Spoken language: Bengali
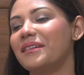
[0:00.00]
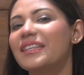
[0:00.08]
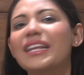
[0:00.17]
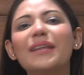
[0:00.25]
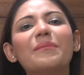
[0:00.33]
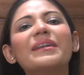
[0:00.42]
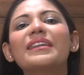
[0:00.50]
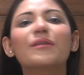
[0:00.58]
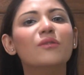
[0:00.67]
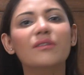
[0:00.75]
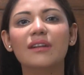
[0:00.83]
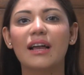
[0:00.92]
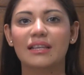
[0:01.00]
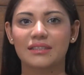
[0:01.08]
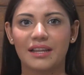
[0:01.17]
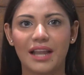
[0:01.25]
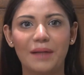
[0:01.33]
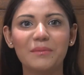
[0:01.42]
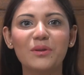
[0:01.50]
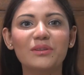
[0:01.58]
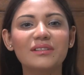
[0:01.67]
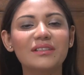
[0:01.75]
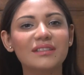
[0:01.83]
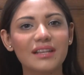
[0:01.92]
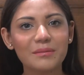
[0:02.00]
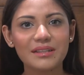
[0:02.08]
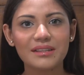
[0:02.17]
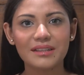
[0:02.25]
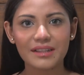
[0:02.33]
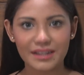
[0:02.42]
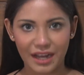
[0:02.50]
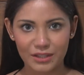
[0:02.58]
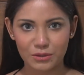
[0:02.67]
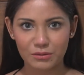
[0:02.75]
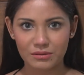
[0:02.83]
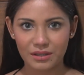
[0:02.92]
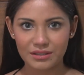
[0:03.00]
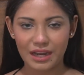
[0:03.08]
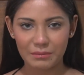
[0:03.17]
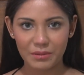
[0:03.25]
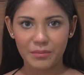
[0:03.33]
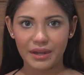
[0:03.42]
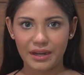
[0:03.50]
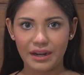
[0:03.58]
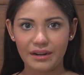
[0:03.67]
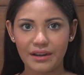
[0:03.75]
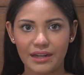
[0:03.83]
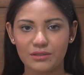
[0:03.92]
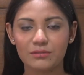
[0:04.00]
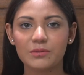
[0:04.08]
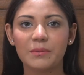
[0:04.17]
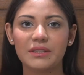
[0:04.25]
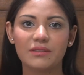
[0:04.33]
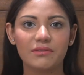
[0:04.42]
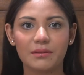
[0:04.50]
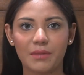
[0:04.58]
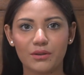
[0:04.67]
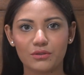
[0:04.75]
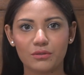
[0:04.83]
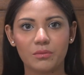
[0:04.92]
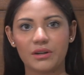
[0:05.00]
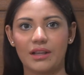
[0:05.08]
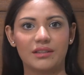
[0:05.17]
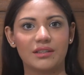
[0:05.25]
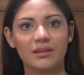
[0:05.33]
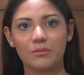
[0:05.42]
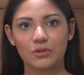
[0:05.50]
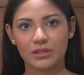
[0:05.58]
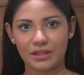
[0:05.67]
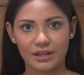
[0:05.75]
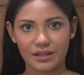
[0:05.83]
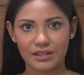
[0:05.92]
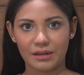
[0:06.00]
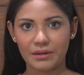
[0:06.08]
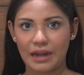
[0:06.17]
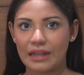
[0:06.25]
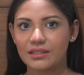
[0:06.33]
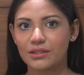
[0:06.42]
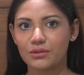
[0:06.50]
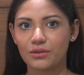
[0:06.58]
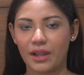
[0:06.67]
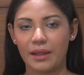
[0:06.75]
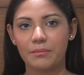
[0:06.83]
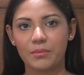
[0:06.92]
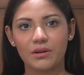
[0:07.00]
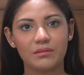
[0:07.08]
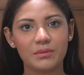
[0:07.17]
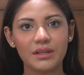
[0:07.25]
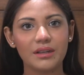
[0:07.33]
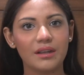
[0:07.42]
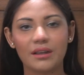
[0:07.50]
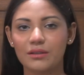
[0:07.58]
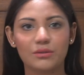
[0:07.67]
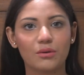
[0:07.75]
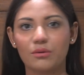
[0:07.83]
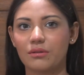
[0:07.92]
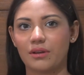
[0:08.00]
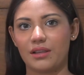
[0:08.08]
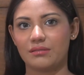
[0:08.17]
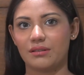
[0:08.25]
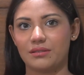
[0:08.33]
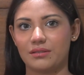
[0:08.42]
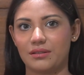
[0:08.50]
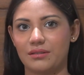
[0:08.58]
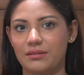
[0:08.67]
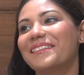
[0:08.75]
সেলিব্রিটির কোনো ক্রাশ নয় আমি হতেছে সেলিব্রিটিদের নিয়ে কাজ করতে চাই আমি মেকার একজন স্পেসিফিক মানুষের উপর ক্রাশ খেয়ে বসে থাকলে তো আমার কাজের জন্য হ্যাম্পার হবে সো কোনো ক্রাশ ট্রাশ নেই